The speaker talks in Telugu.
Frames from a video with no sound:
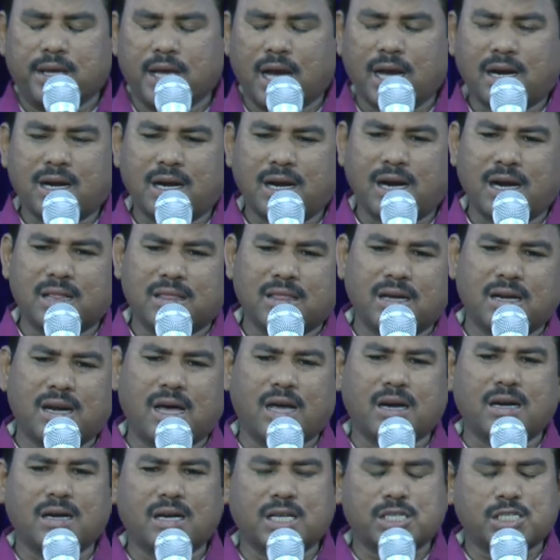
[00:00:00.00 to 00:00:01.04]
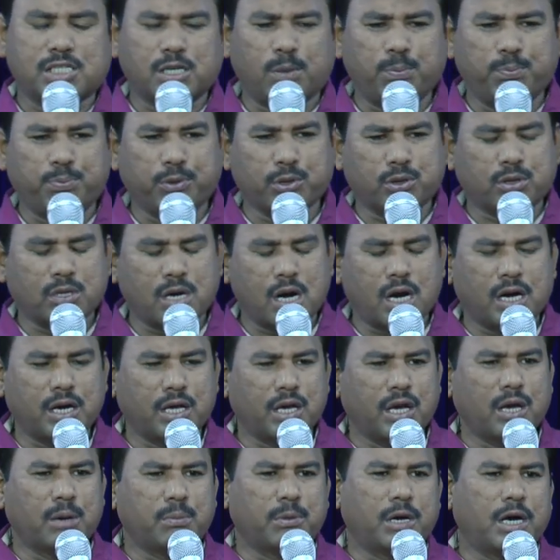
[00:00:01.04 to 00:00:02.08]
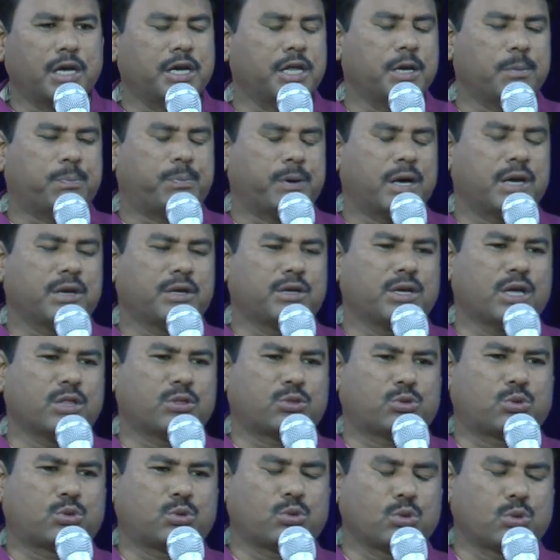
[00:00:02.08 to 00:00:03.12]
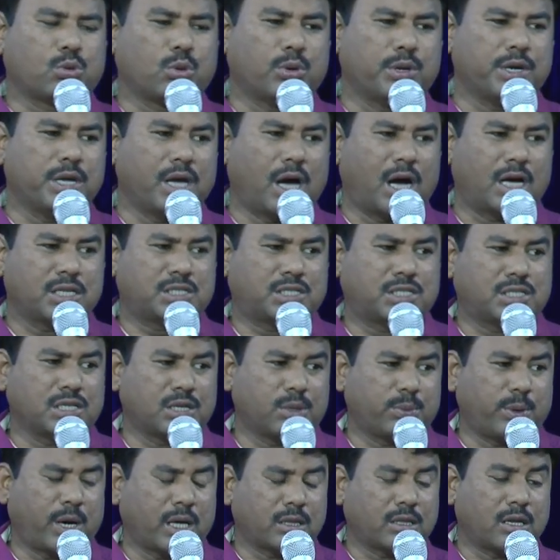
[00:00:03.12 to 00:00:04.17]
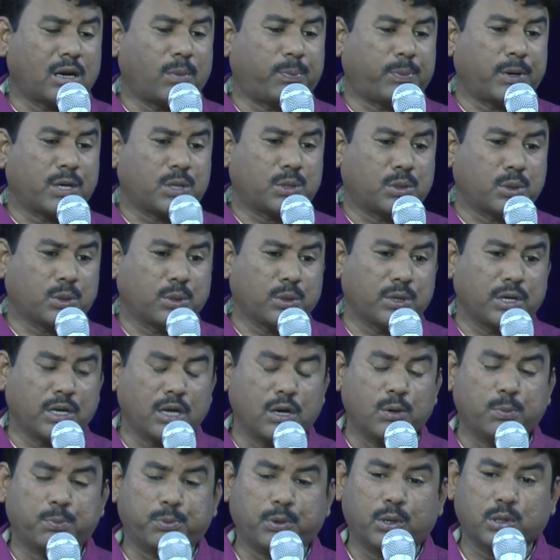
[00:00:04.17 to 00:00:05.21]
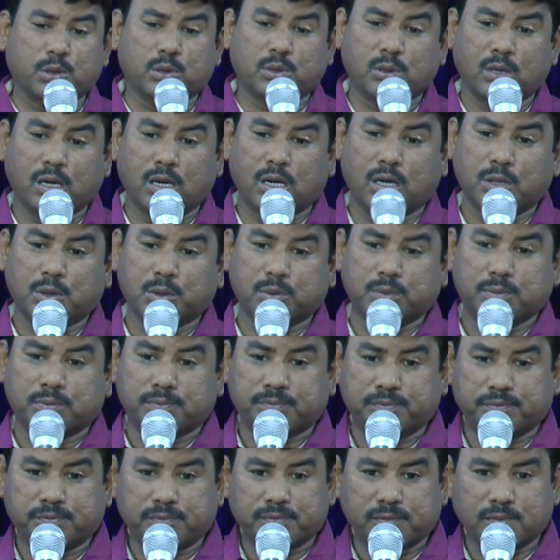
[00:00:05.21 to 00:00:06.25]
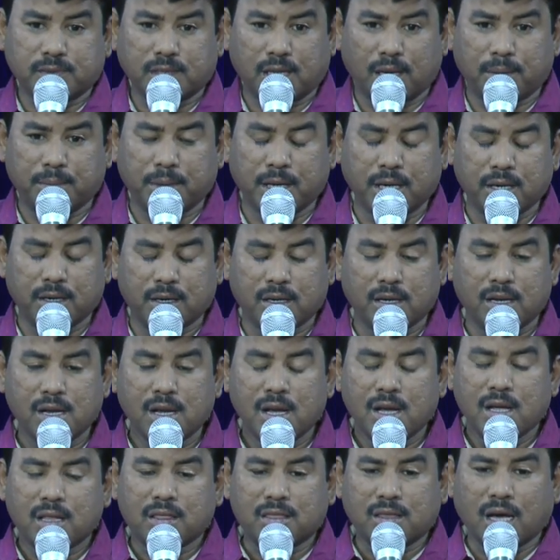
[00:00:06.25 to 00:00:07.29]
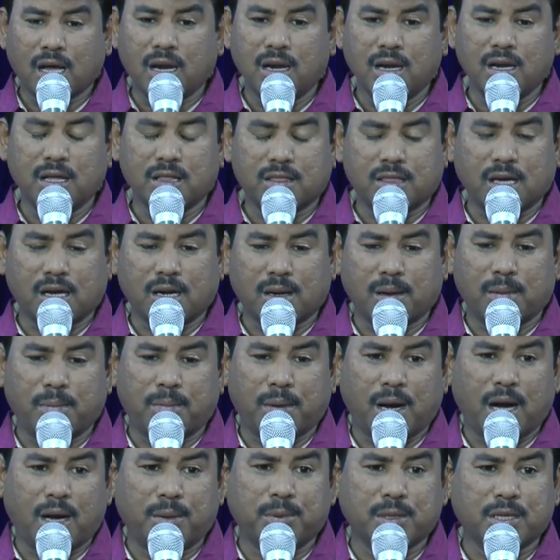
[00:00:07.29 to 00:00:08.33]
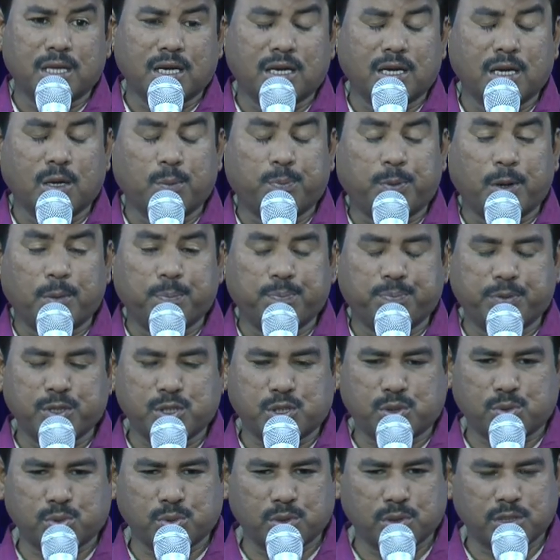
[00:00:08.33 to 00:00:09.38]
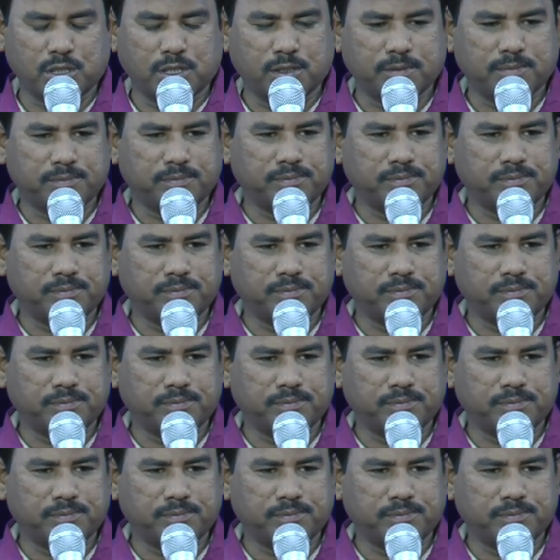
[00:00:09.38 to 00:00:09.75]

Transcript: ఎక్కడ తన అన్న చంపుతాడేమో అని పరిగెత్తుకొని ఆశీర్వాదాలు పట్టుకొని వెళ్ళిపోతున్నాడు అమేన్ తల్లి తన మామ దగ్గరికి పంపిస్తుంది